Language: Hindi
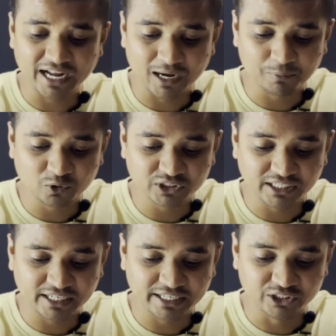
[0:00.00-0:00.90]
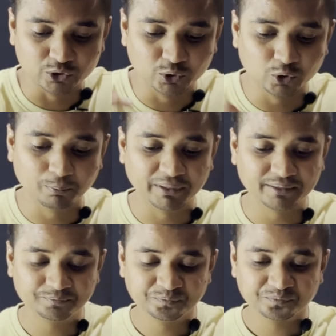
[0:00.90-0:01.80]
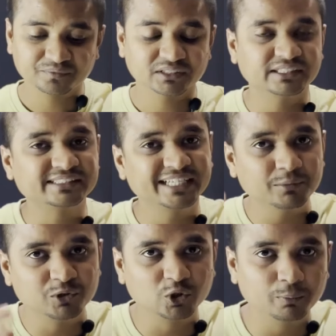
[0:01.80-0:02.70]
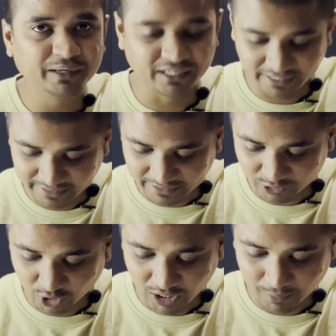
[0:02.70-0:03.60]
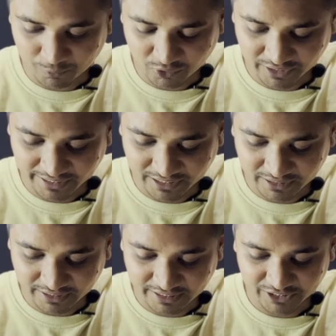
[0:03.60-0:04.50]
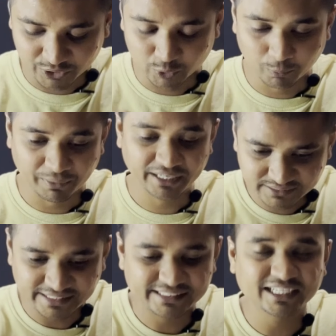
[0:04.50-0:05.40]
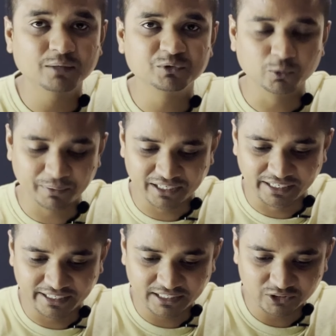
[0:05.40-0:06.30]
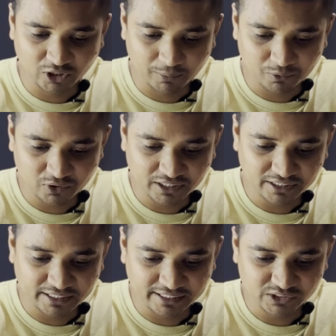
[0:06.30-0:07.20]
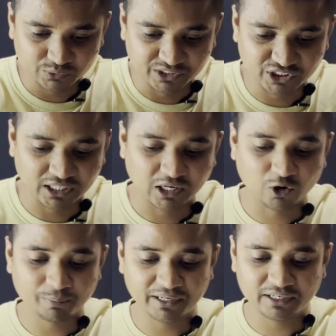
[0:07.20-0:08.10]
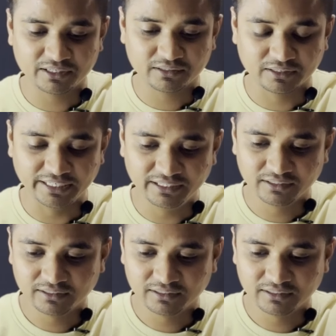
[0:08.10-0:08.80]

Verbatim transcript: आपको जाना है YouTube पे जैसे ही आप YouTube पे क्लिक करते हो आपको क्लिक करना है यू पे जैसे ही आप यू पे क्लिक करते हो आपको करना है स्विच अकाउंट पे क्लिक